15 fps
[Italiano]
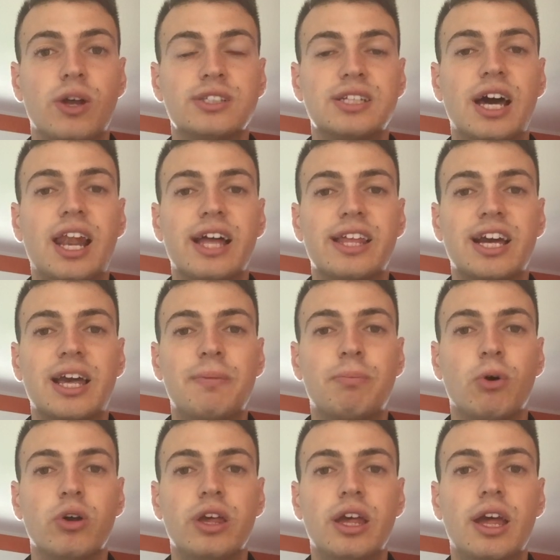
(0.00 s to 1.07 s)
una scalata che
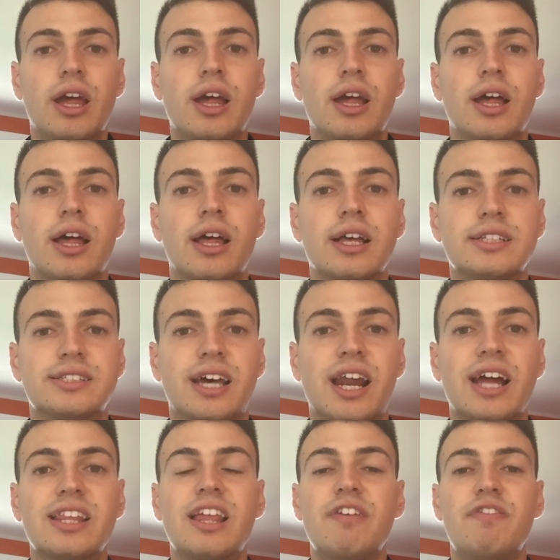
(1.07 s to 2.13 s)
poi eh,
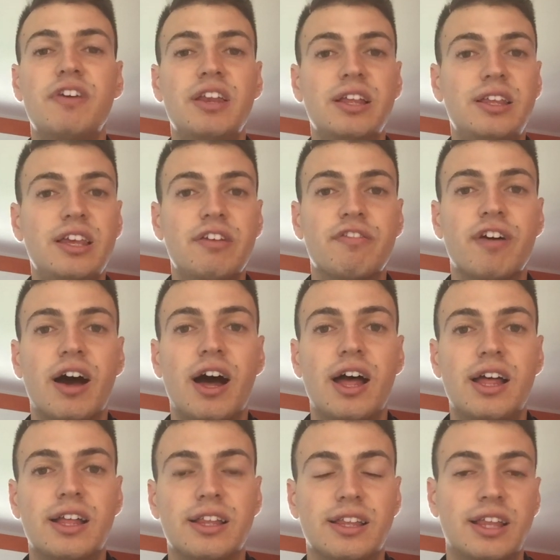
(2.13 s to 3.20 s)
sarà
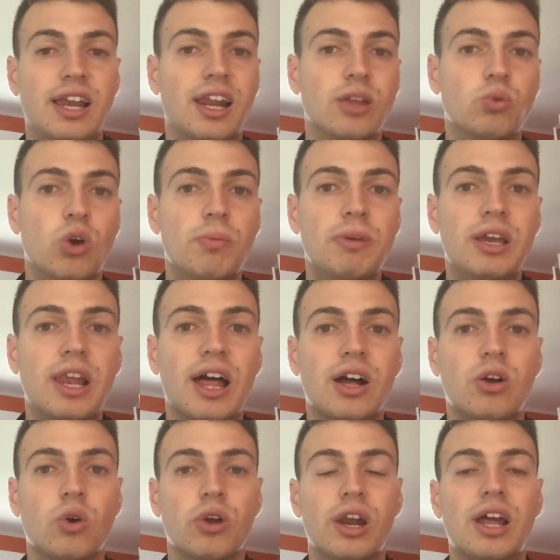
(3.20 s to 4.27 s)
definitiva nella 2000
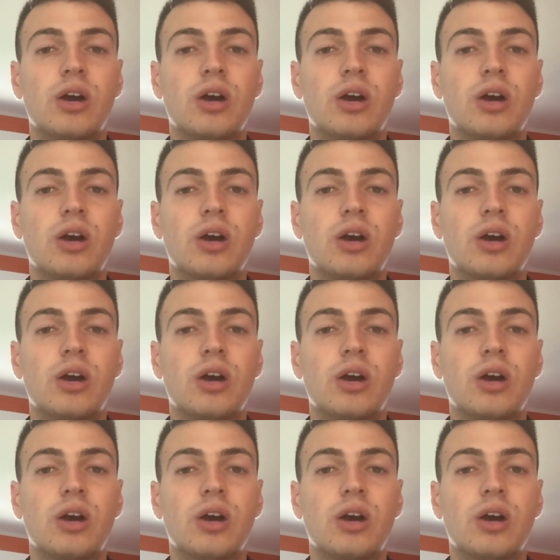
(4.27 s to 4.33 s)
con